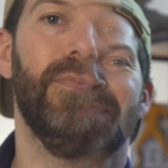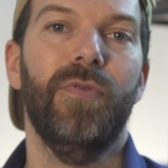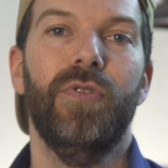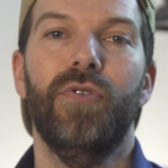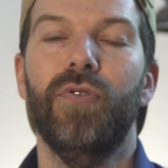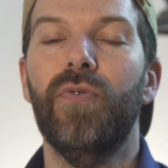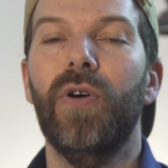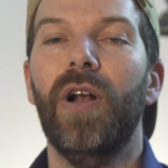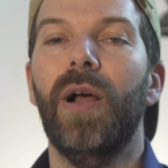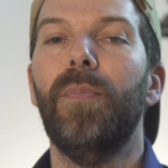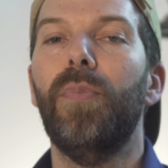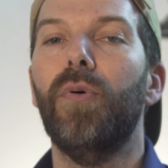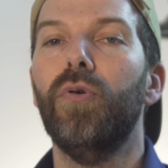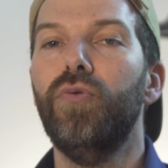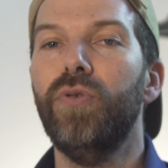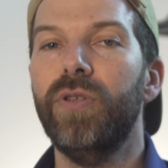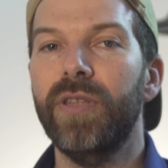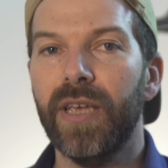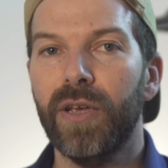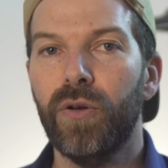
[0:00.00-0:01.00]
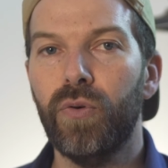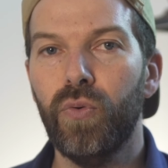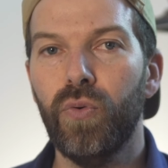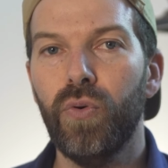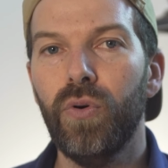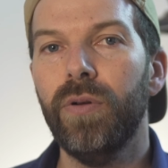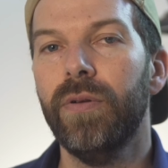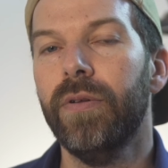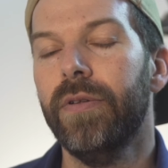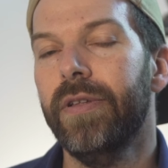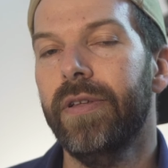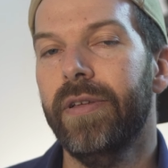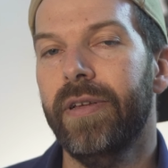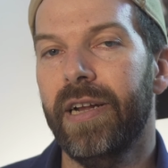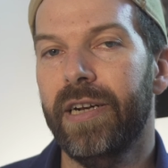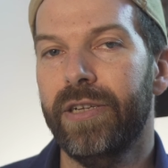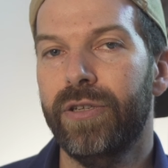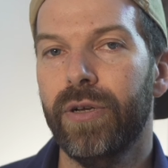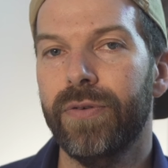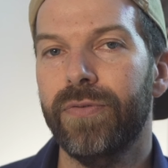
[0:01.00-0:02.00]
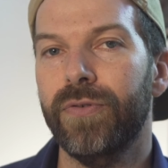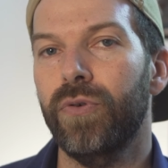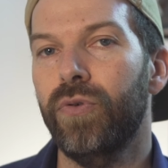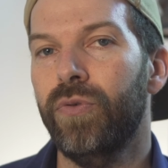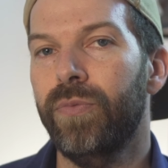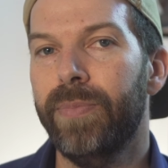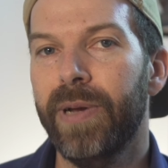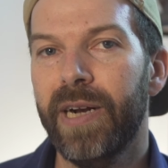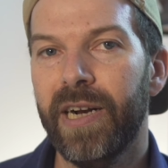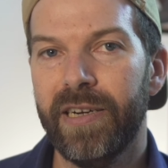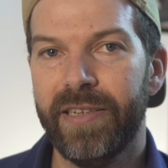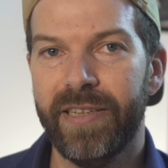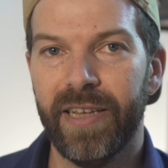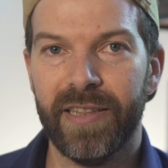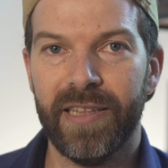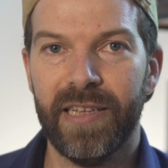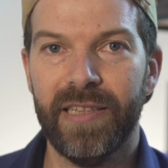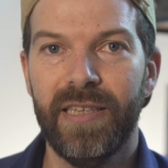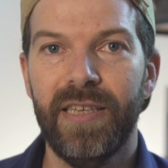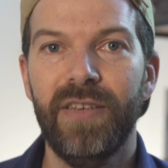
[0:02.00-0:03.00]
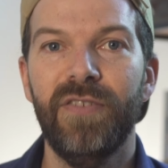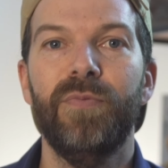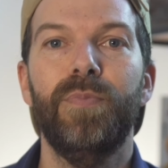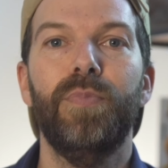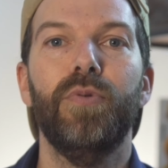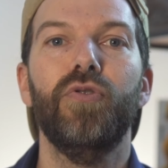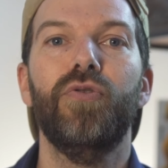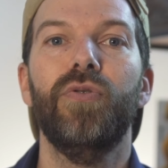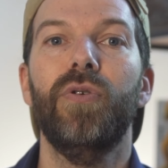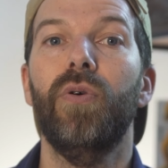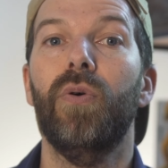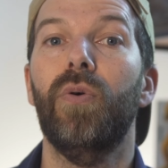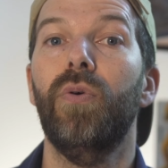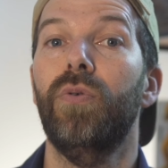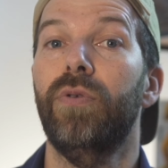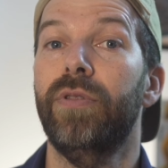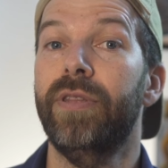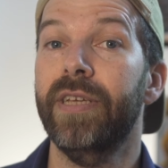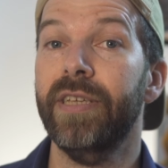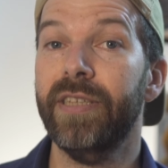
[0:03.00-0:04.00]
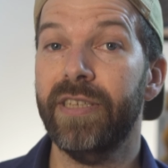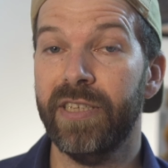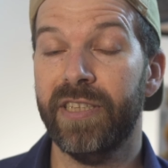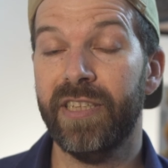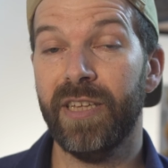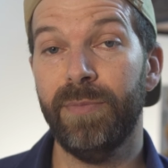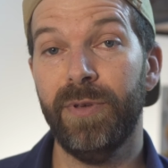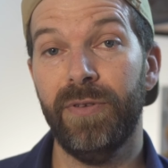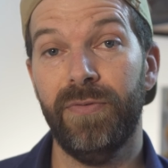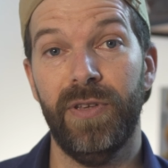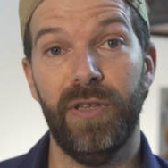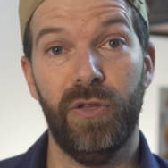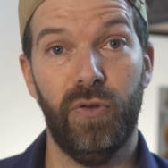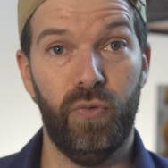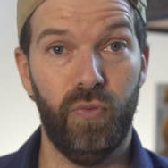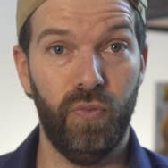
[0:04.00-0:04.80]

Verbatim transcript: Donc voilà, produit très cool, elles offrent une belle alternative pour jouer le rôle d'un système IFI